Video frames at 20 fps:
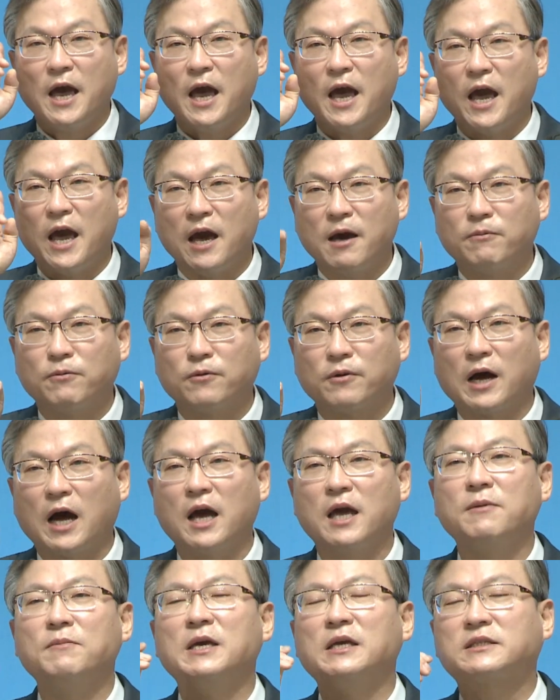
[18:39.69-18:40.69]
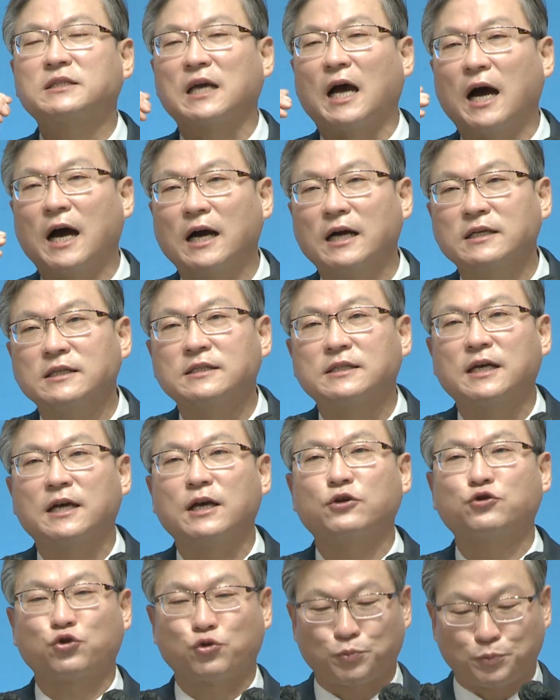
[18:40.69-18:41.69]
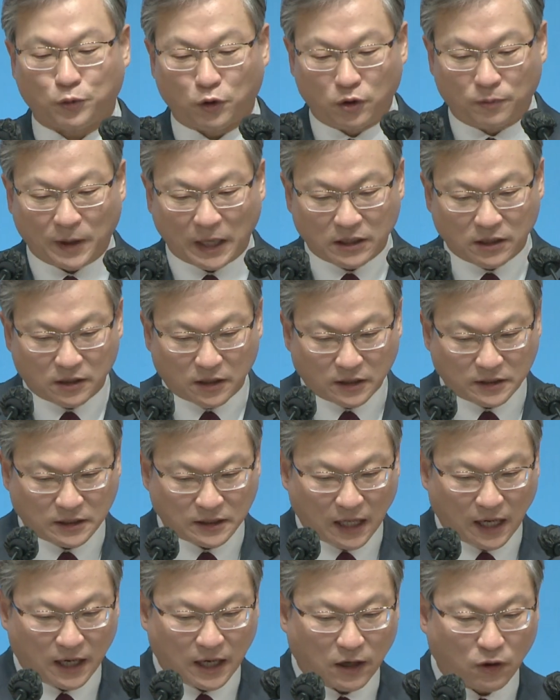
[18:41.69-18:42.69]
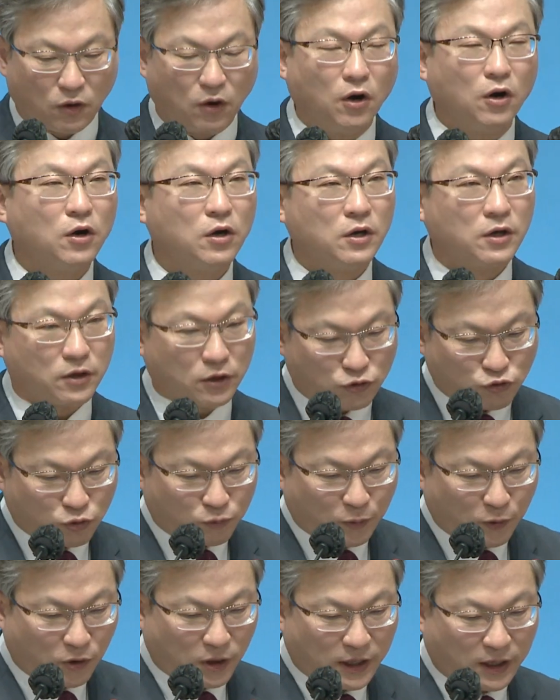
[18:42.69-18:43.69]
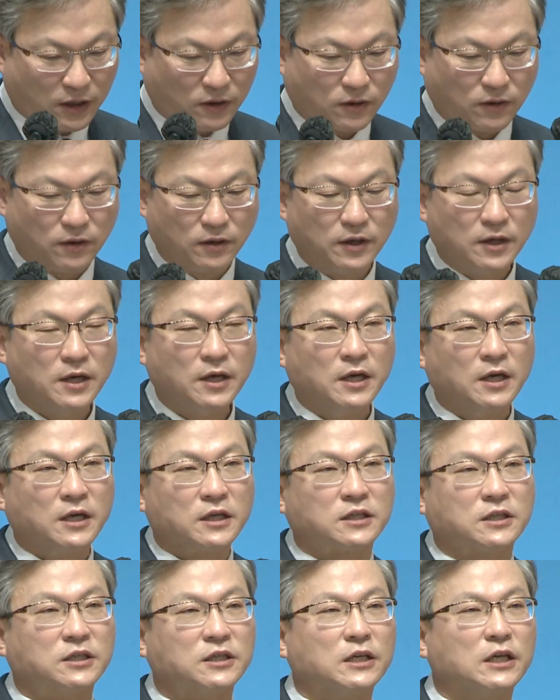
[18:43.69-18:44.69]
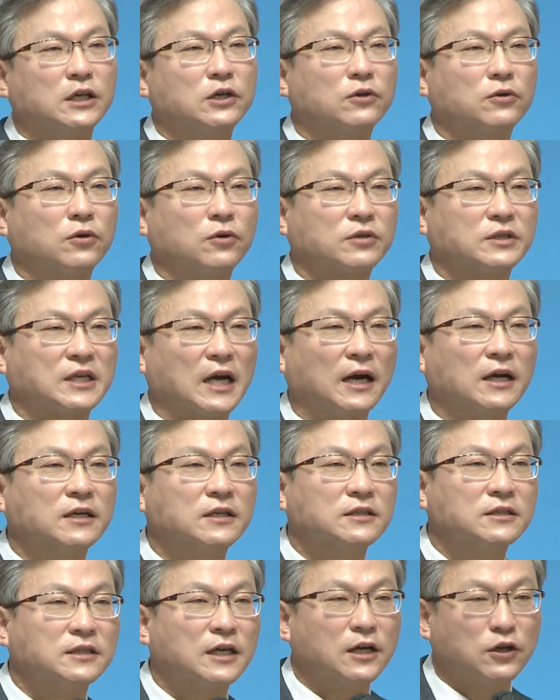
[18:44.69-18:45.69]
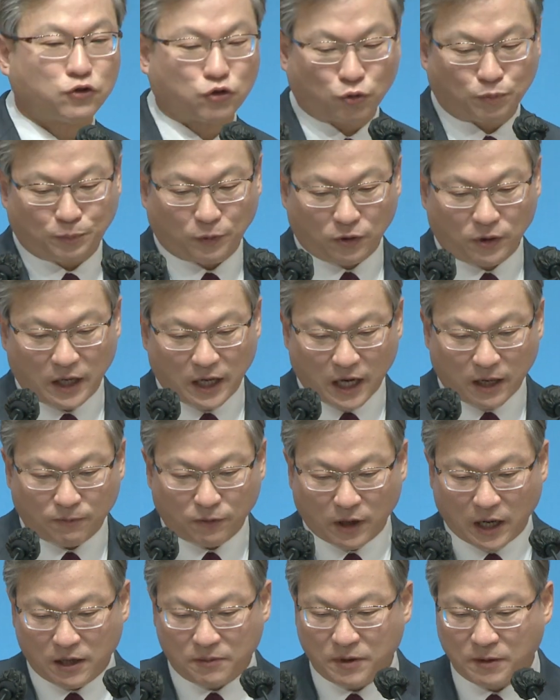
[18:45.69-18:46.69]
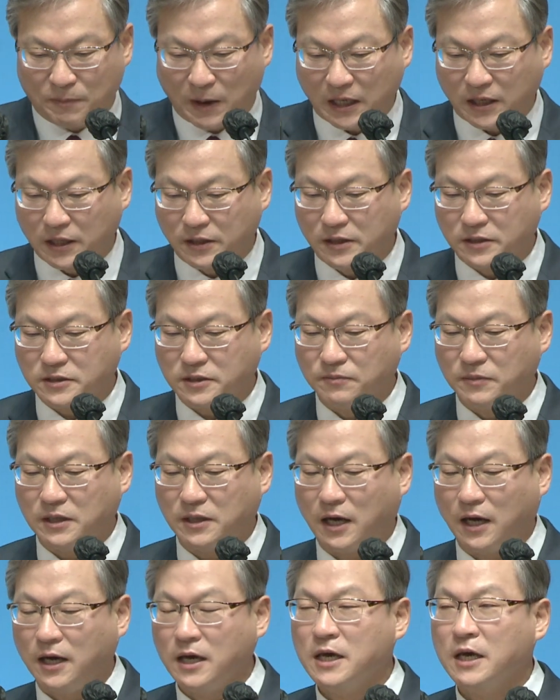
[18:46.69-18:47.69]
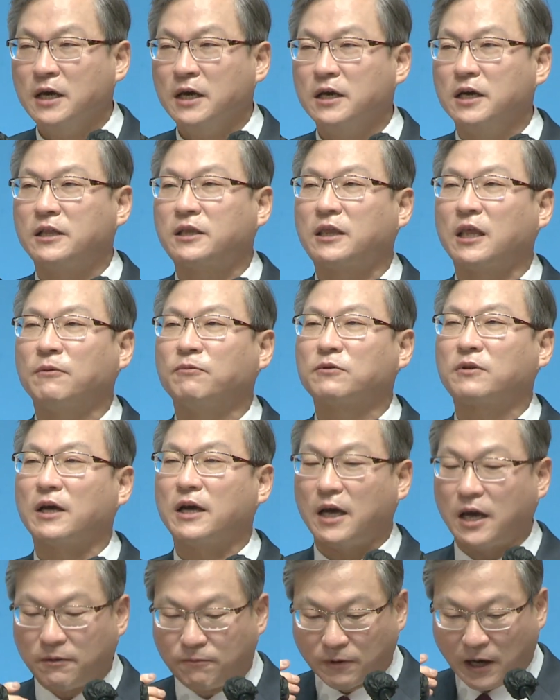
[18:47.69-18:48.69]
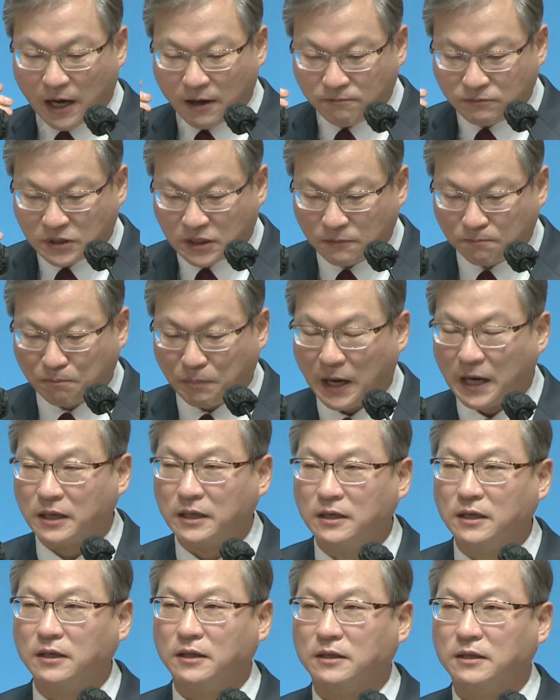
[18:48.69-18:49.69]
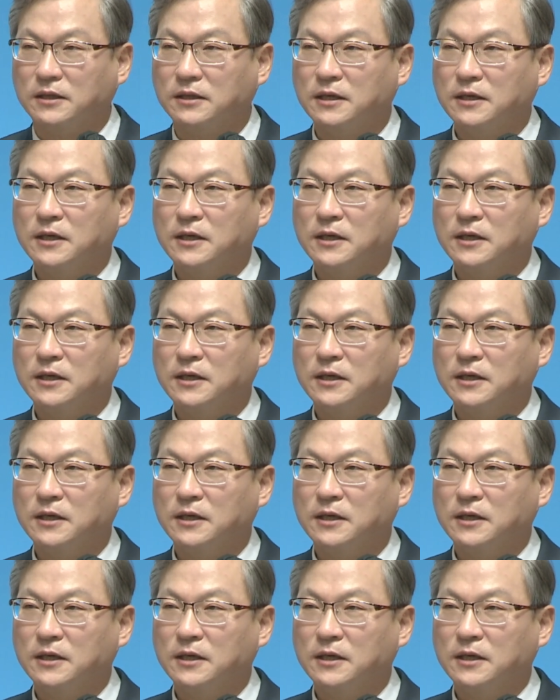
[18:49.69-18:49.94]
에브라임이 장자의 축복을 받을 것이다라고 축복을 해요. 그 이후로 장자의 축복을 에브라임이 받게 되어집니다. 이때부터 에브라임 지파는